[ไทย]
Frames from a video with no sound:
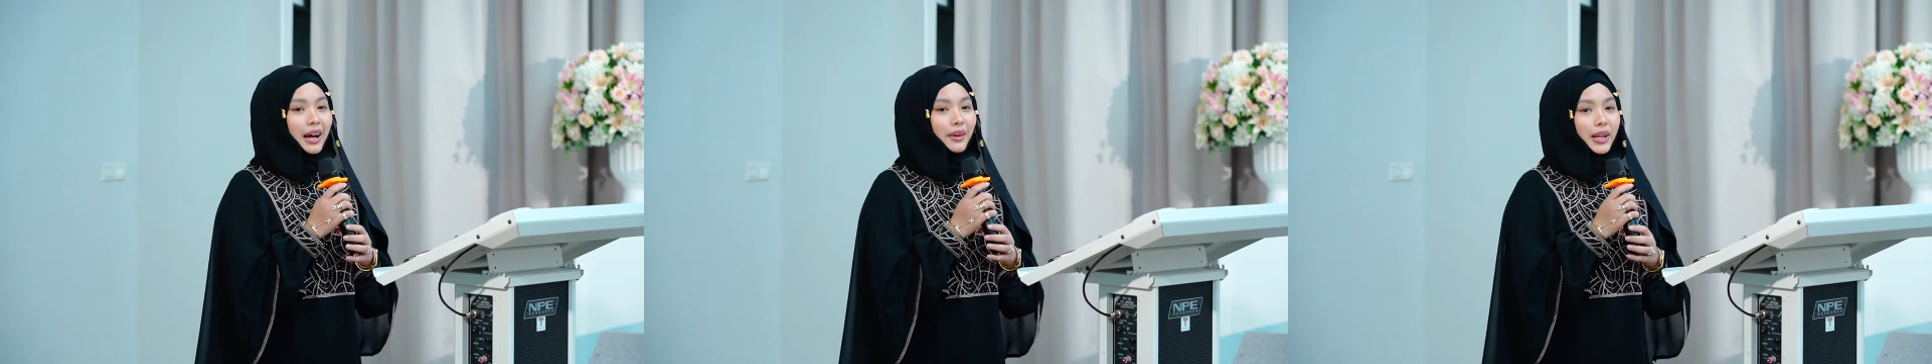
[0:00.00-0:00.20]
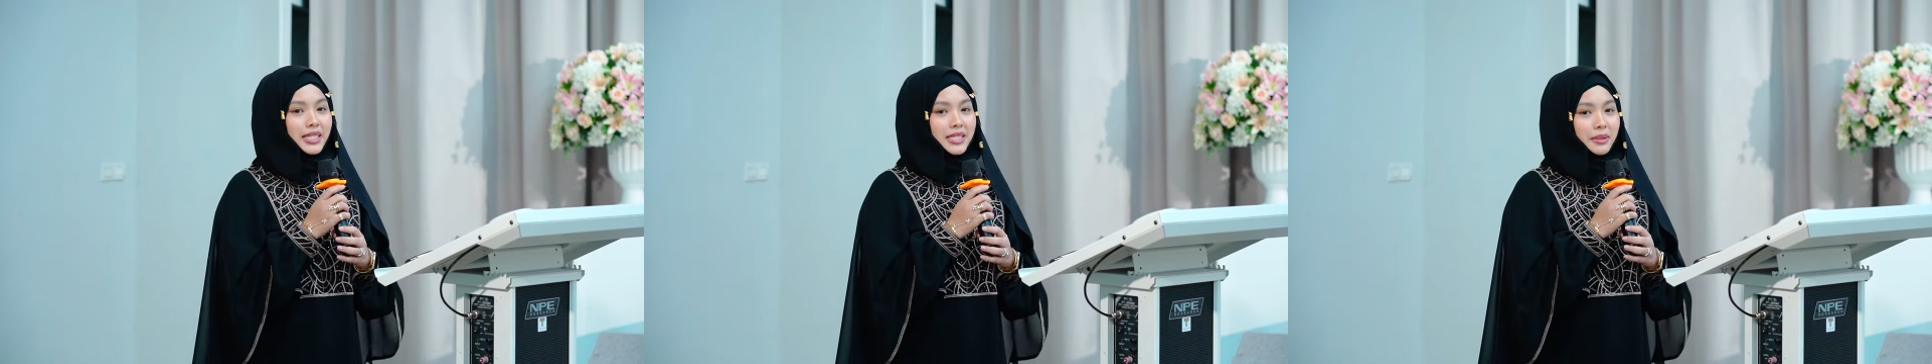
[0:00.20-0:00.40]
สา
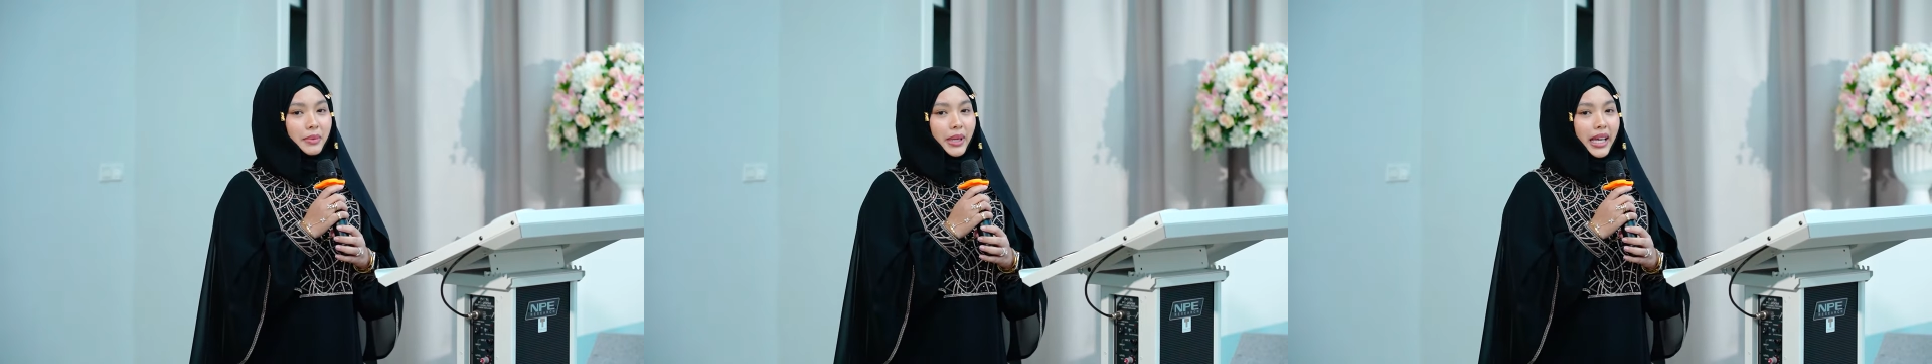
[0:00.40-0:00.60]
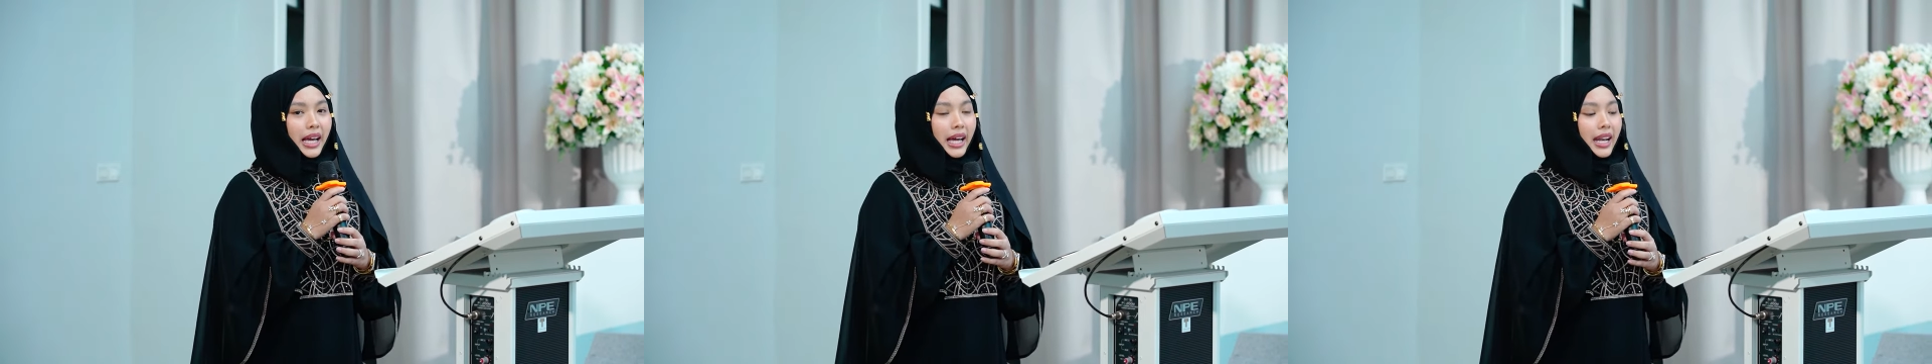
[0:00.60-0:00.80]
วรัศ
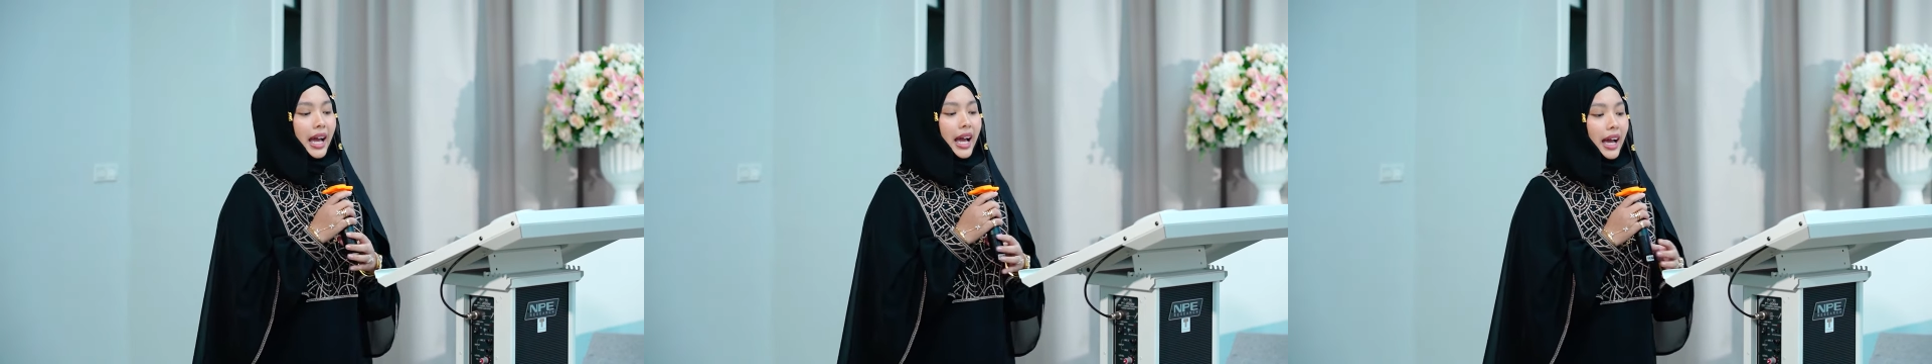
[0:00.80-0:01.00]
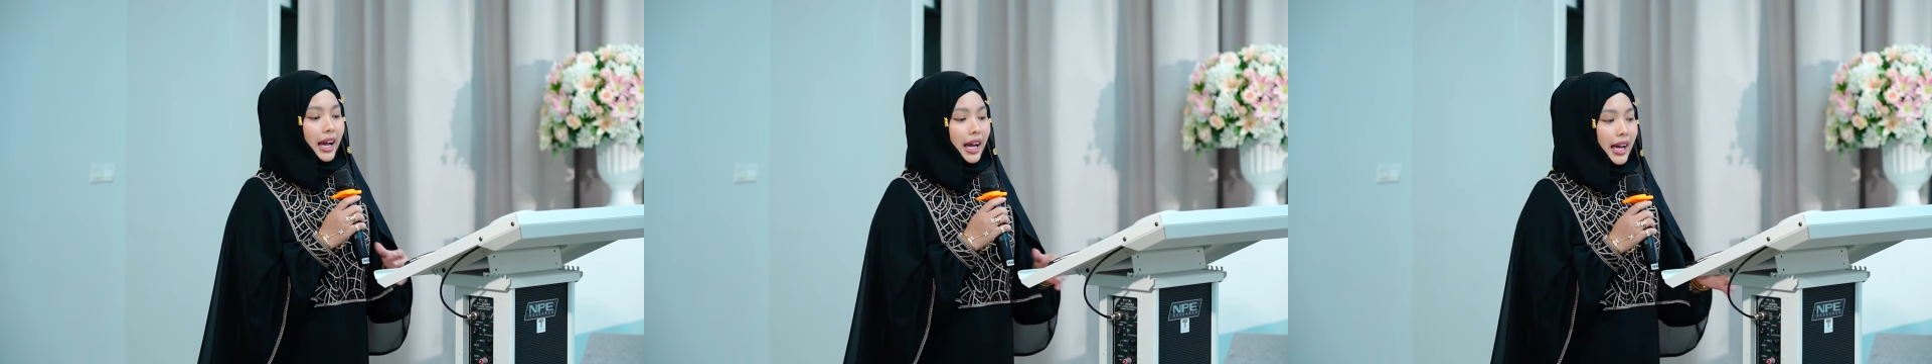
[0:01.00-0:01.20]
มีกัน
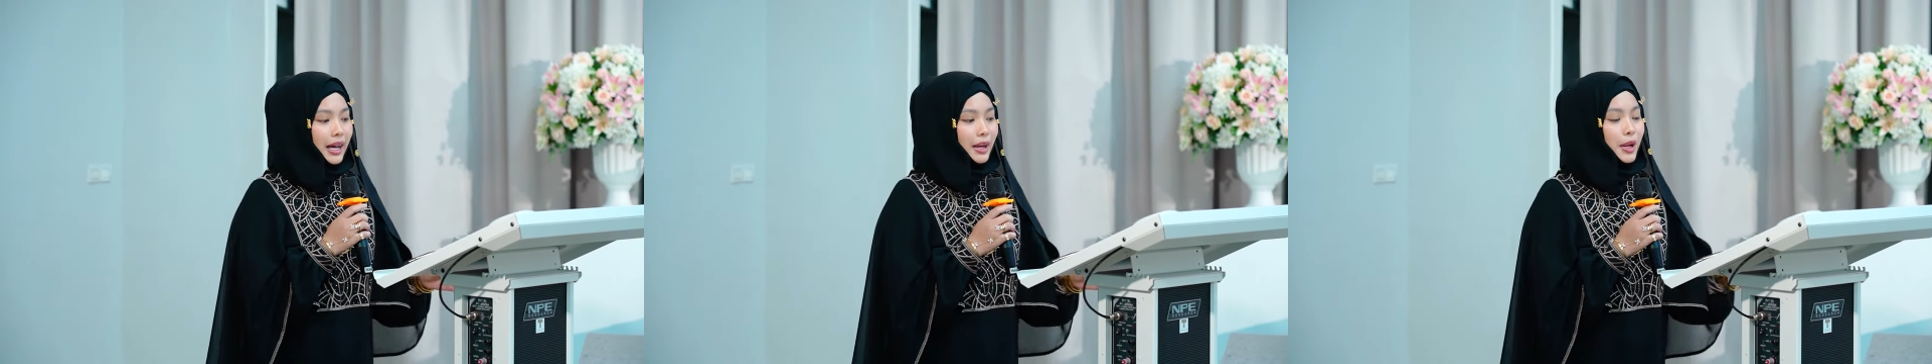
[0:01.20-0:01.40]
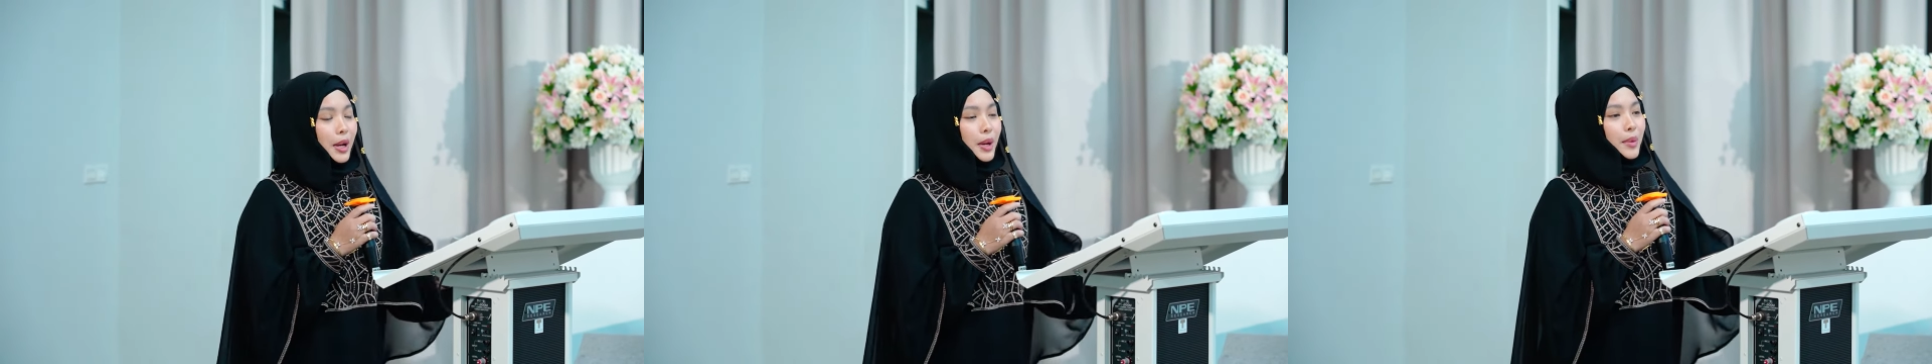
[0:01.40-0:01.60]
หาค่ะ